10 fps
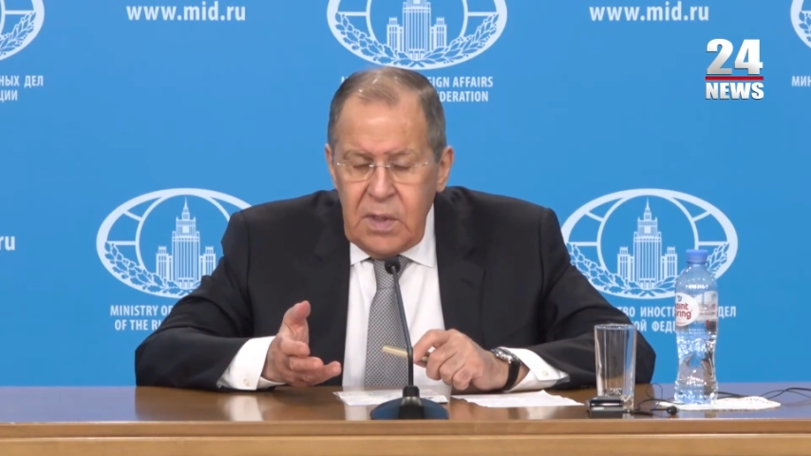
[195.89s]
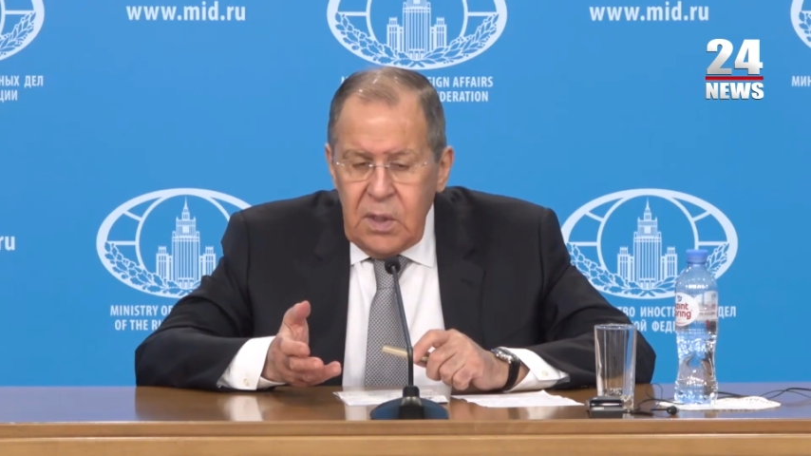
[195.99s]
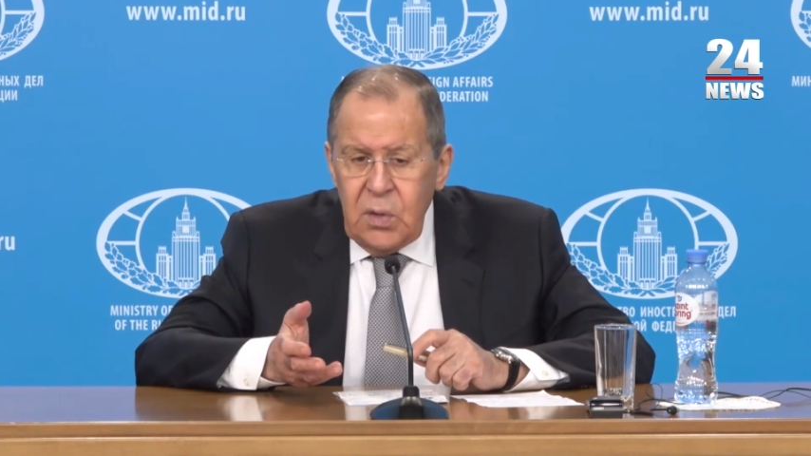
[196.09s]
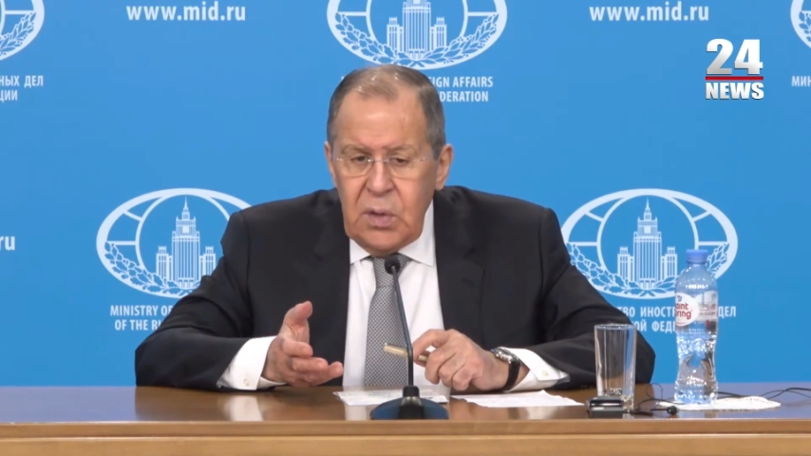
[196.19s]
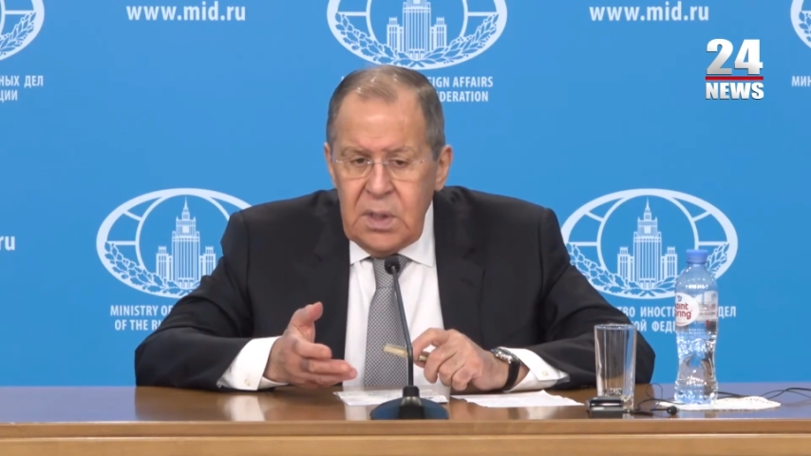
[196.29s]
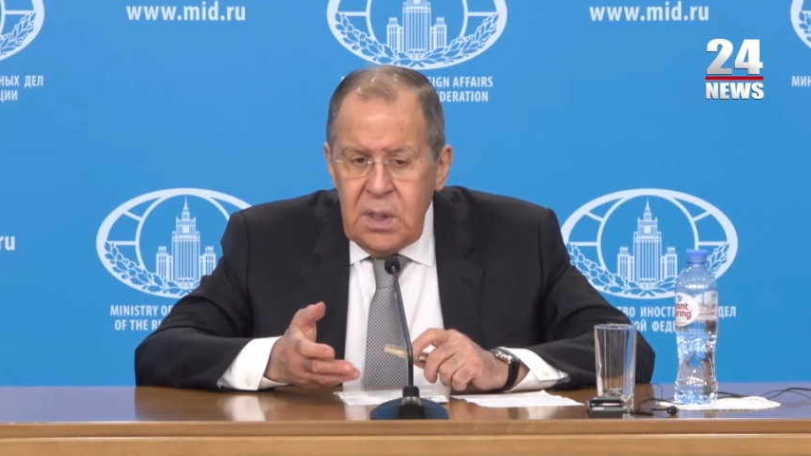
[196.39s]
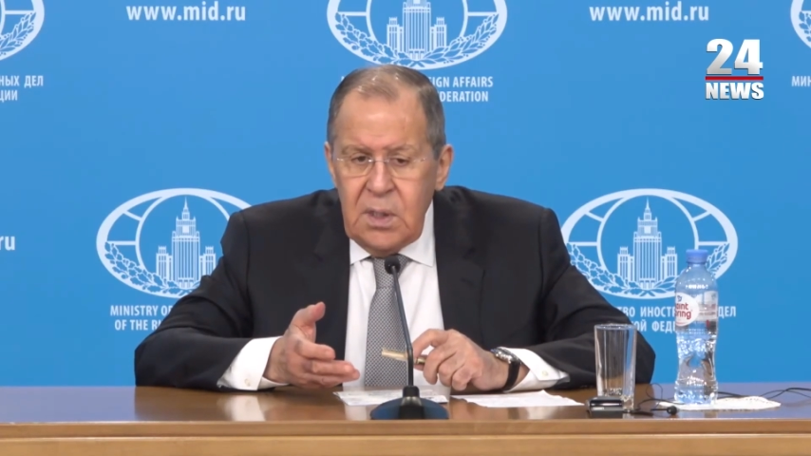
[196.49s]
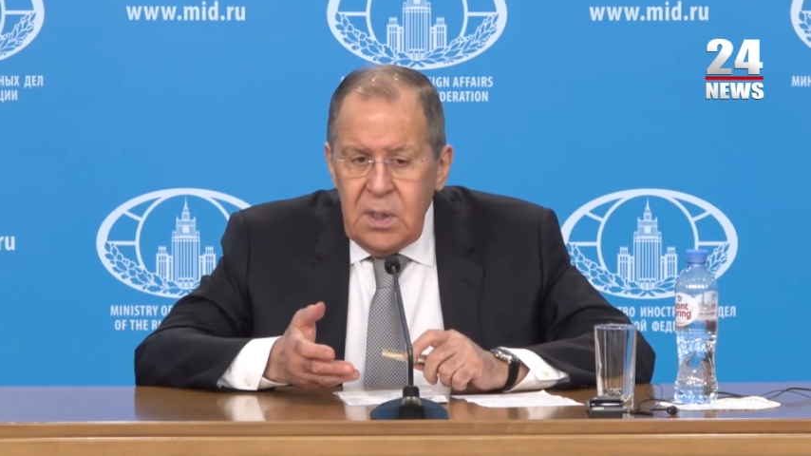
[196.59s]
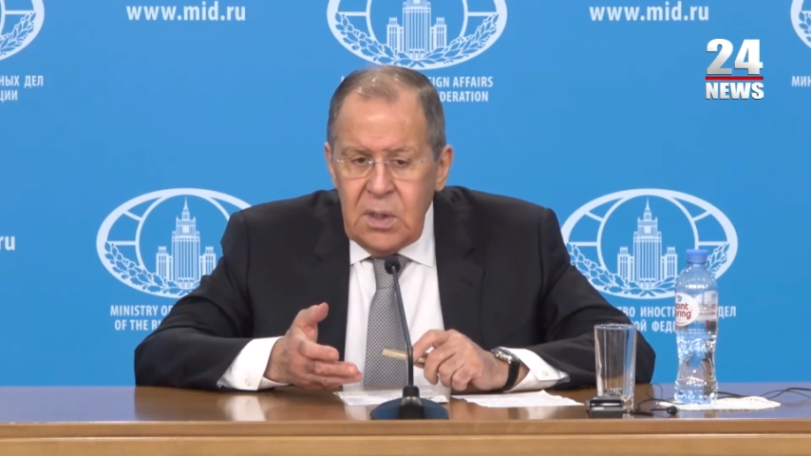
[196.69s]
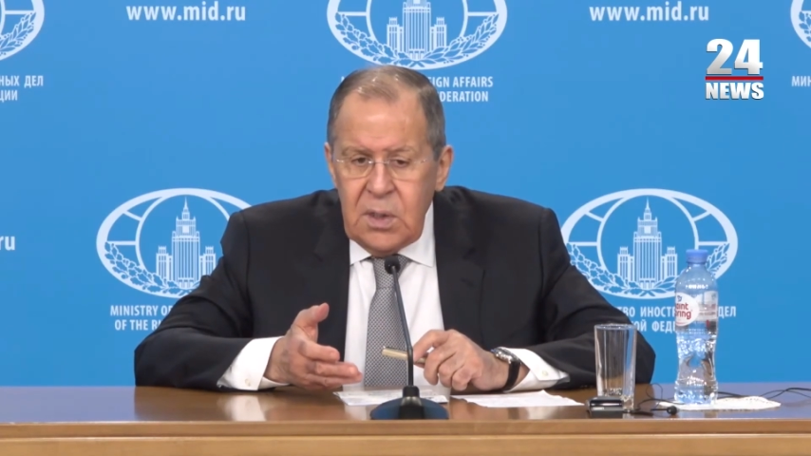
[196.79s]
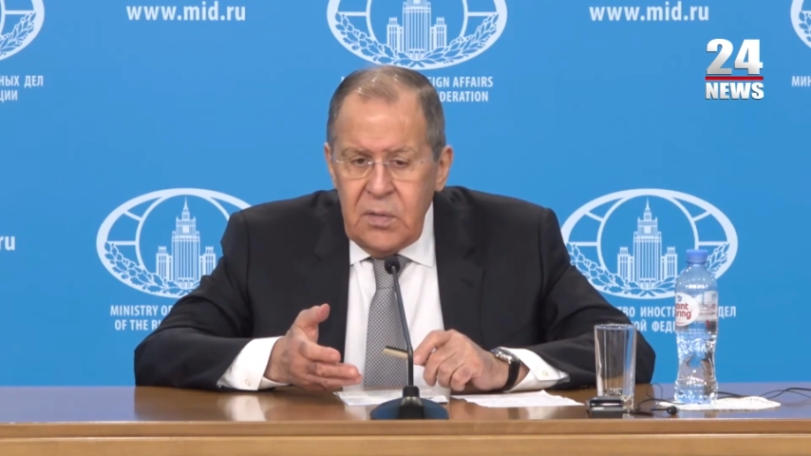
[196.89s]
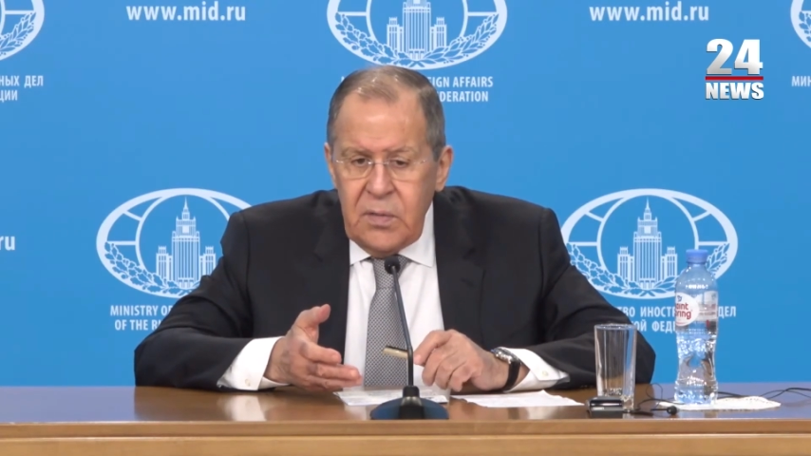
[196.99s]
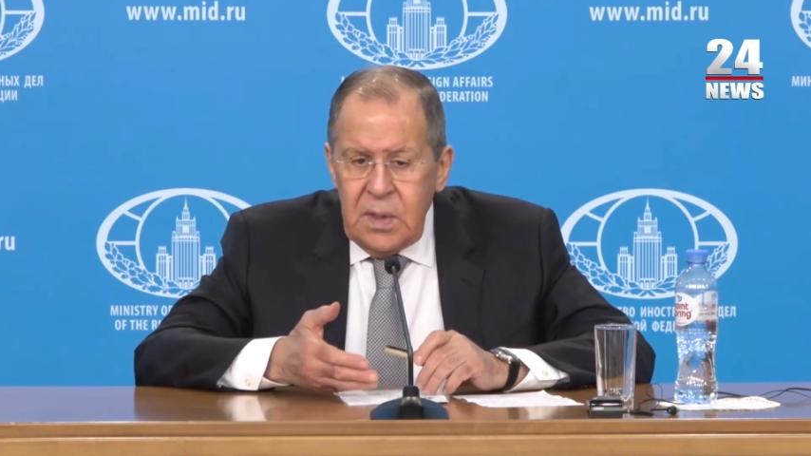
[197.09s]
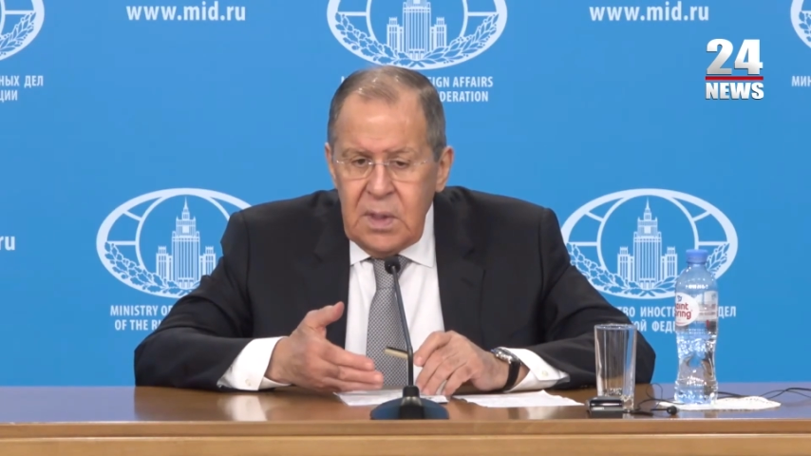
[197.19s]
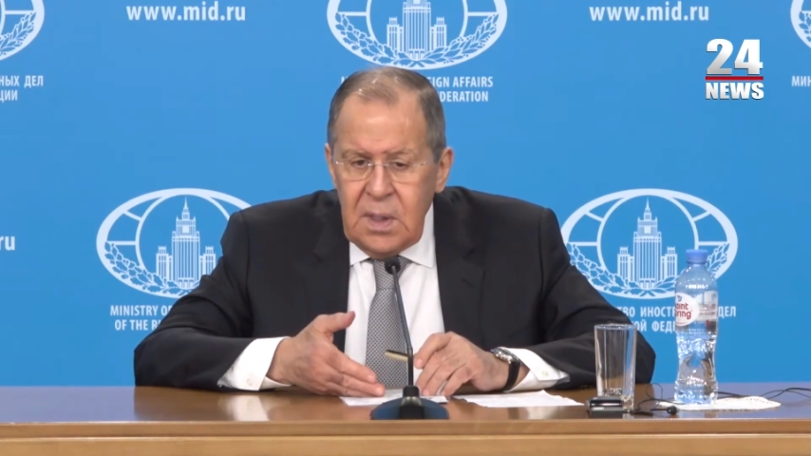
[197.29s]
в которых
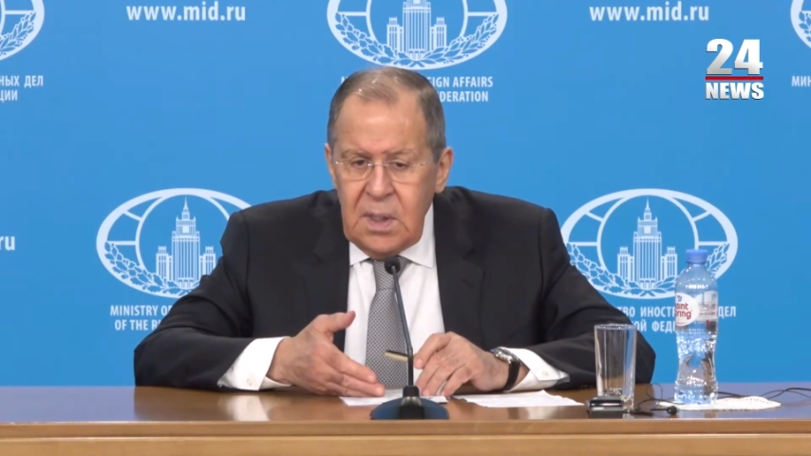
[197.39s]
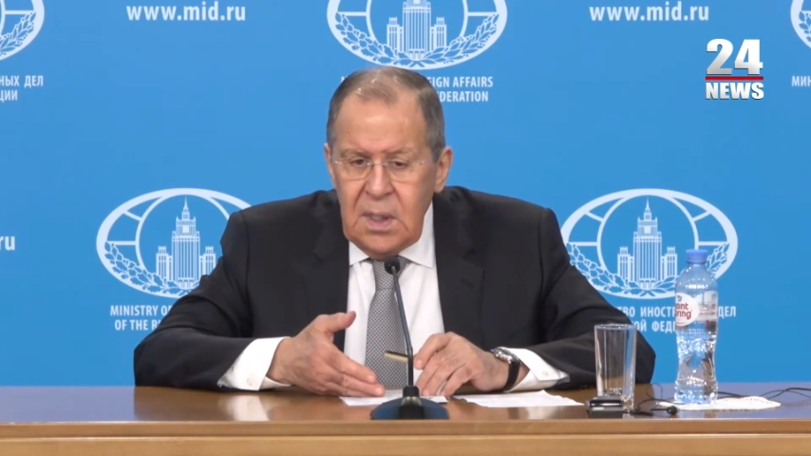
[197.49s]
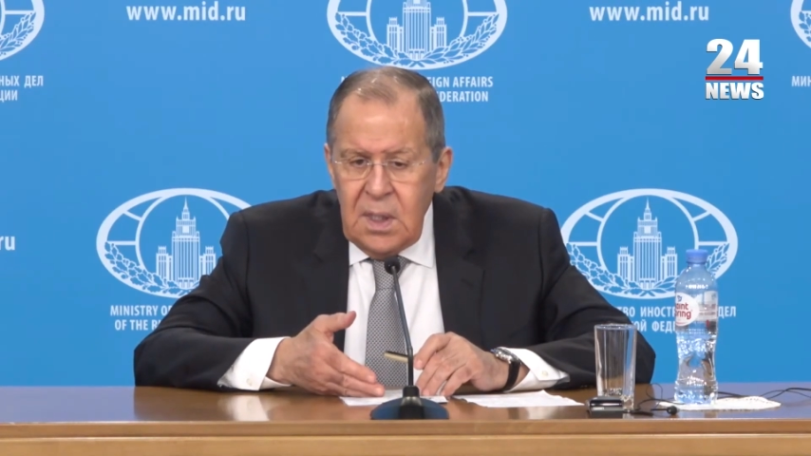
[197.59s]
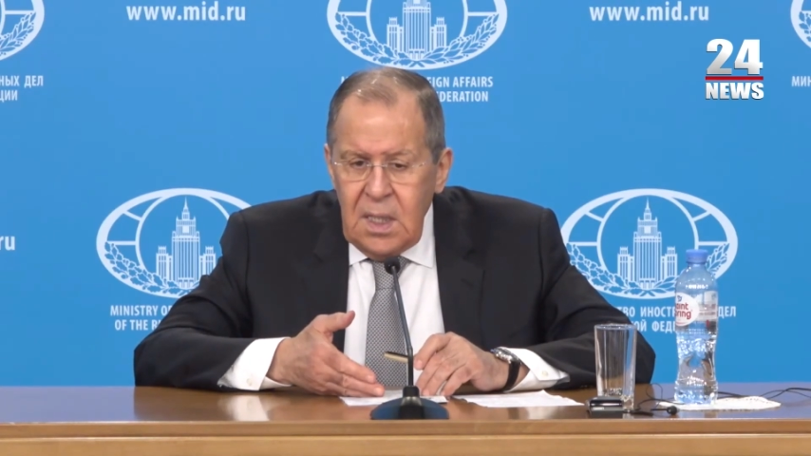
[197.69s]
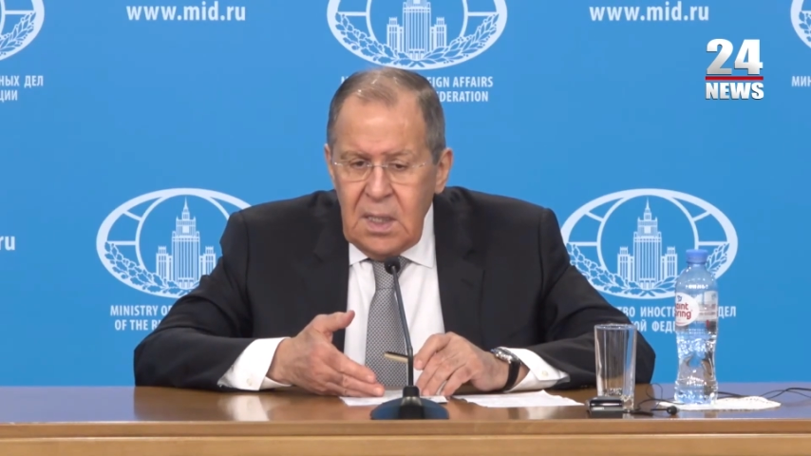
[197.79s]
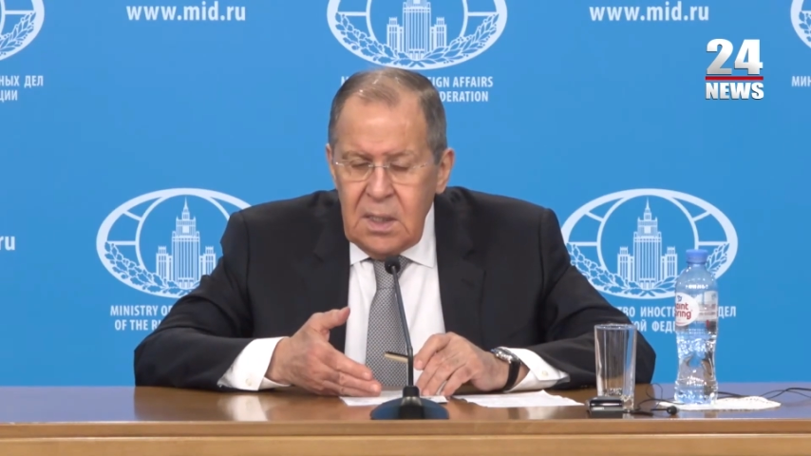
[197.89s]
заинтересованы и